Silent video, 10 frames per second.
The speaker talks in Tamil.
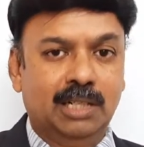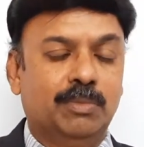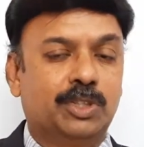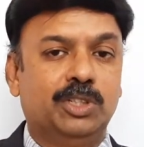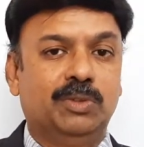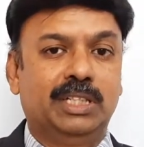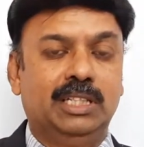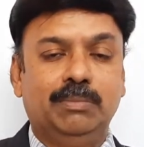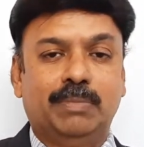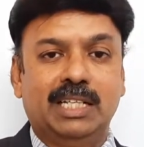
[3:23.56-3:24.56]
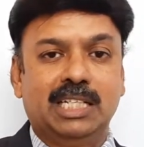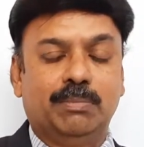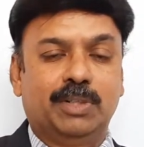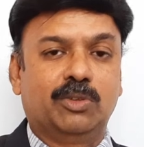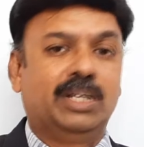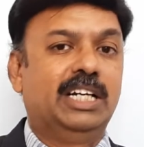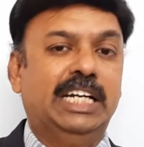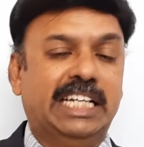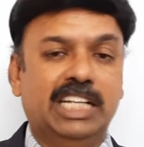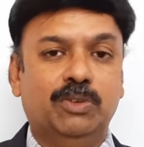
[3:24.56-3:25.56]
மொத்தம் வந்து பாதிக்கப்பட்டவர்கள்
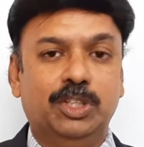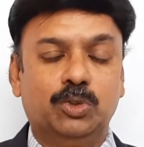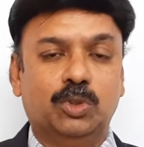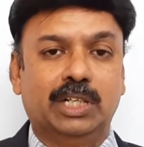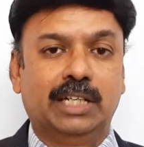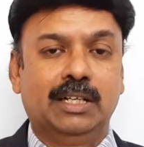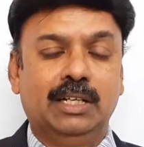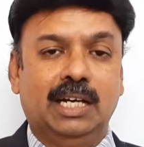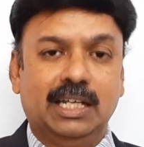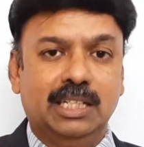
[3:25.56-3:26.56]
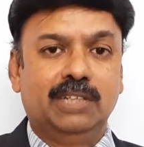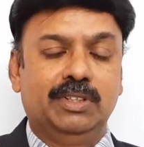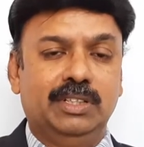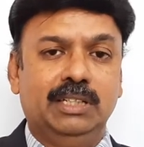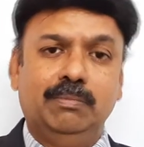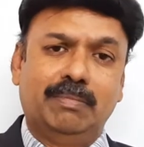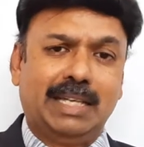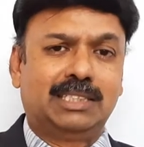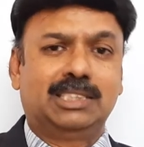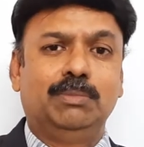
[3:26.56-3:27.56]
எண்ணிக்கையும் வைத்துக்கோங்க அதில் வந்து
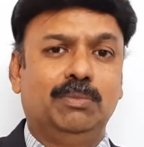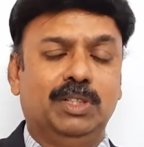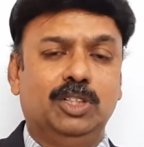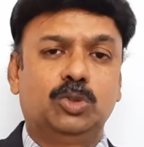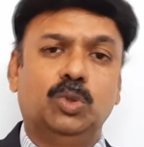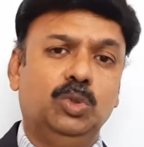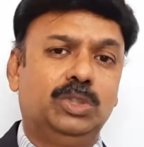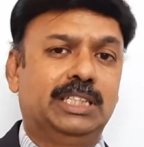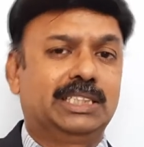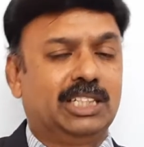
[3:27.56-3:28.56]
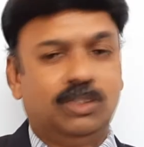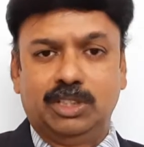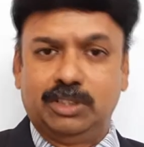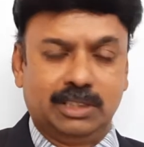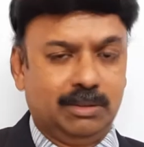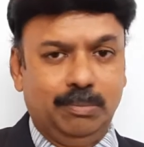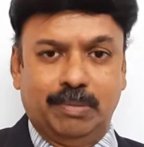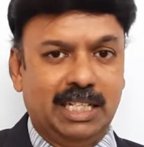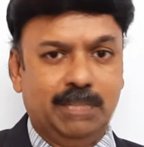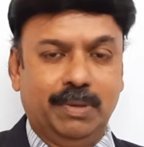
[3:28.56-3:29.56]
மேக்ஸிமம் வந்து எட்டு சதவீதத்துக்கு
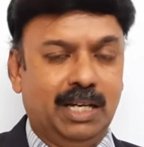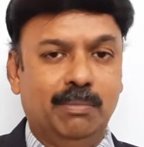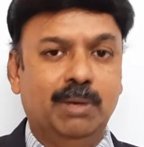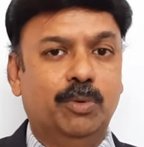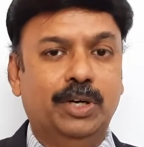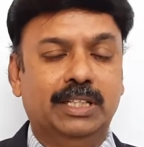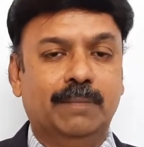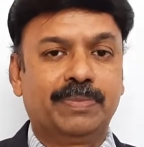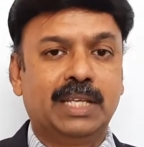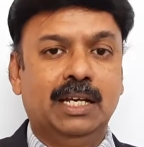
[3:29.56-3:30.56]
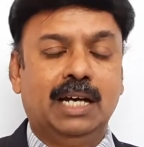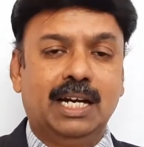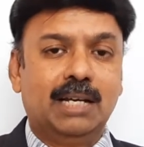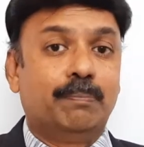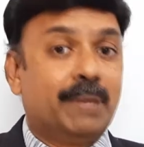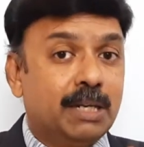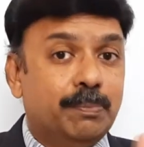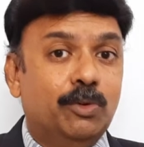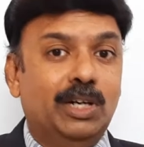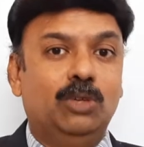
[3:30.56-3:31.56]
பாதிப்பு இல்லாமல் போயிடுது ஆனால்
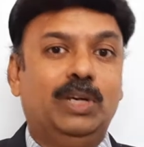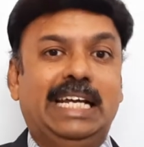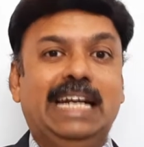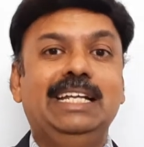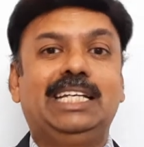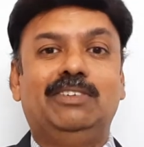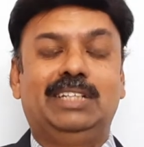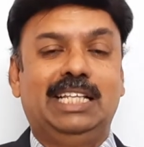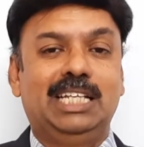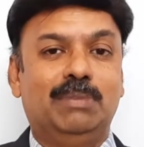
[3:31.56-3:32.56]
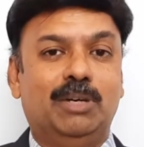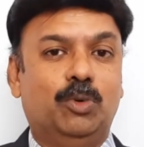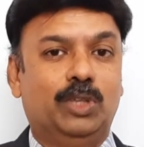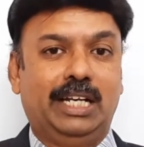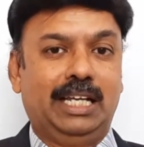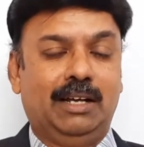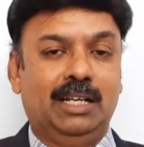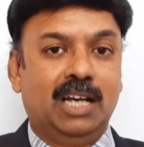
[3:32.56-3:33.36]
பரப்புவர்களுடைய எண்ணிக்கை வந்து அதிகமாக போகுது இல்லையா